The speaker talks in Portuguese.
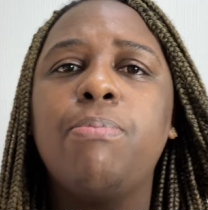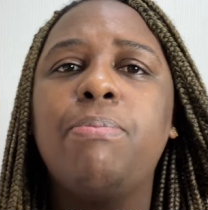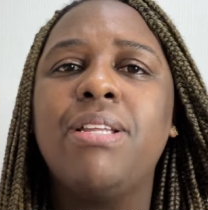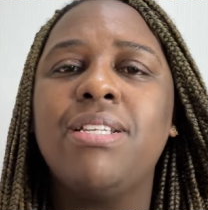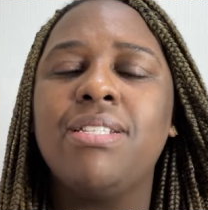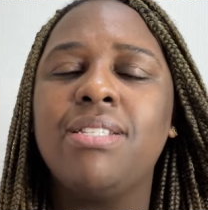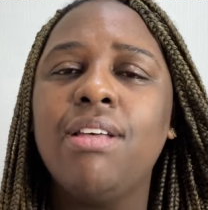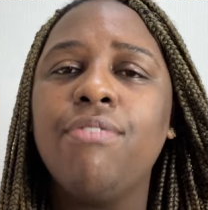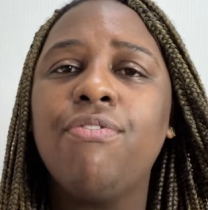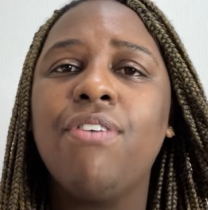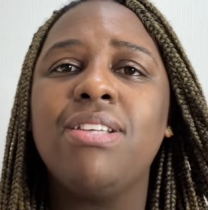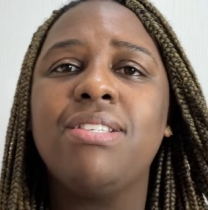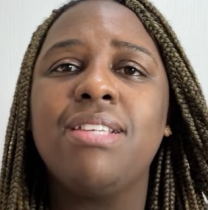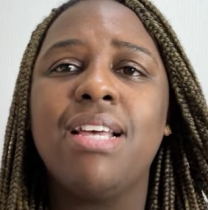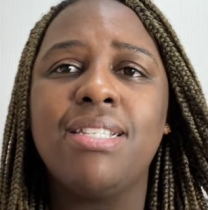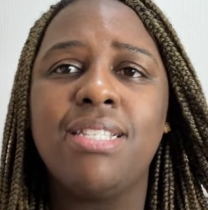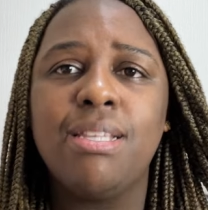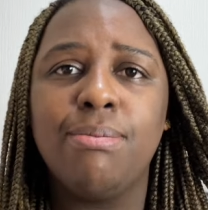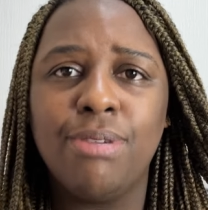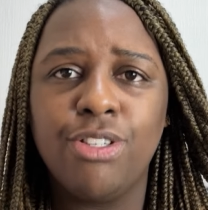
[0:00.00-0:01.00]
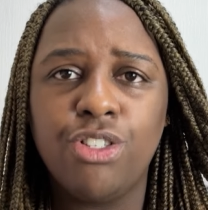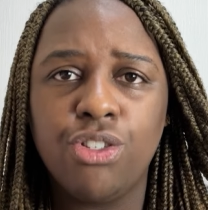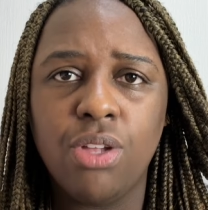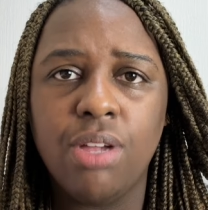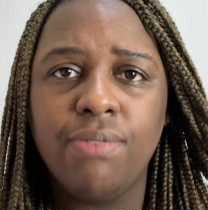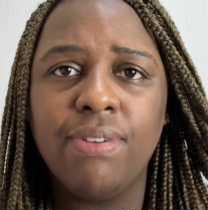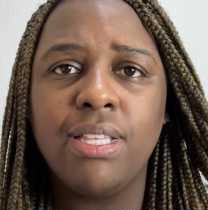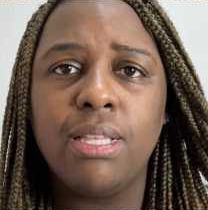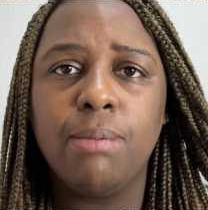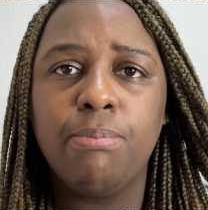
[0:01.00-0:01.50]
precisa fazer acima de
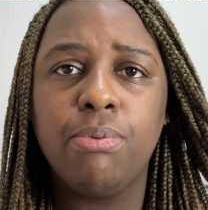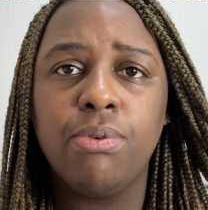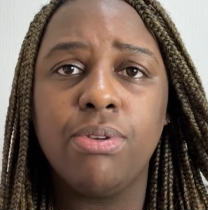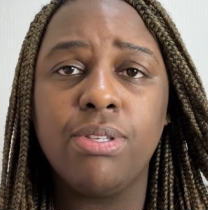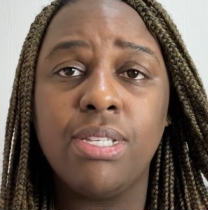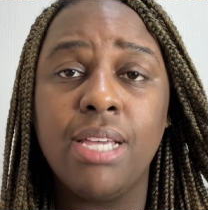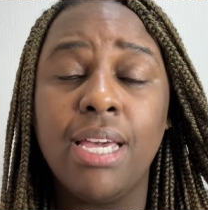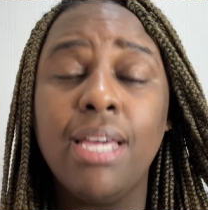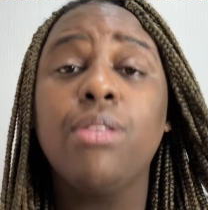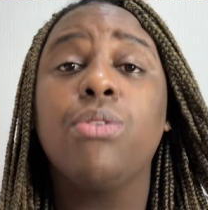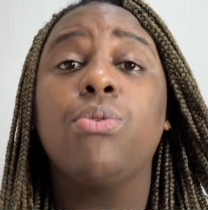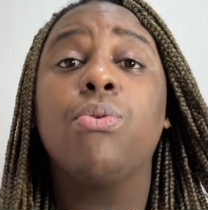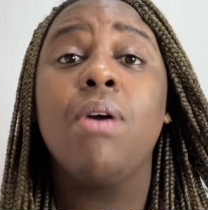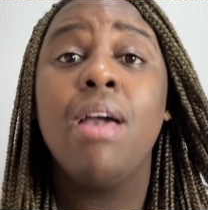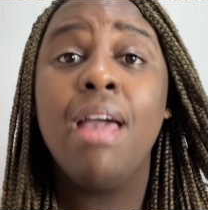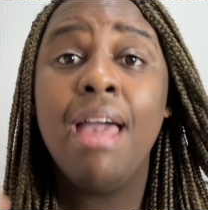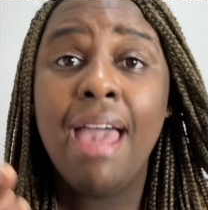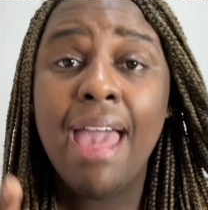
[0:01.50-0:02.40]
90%?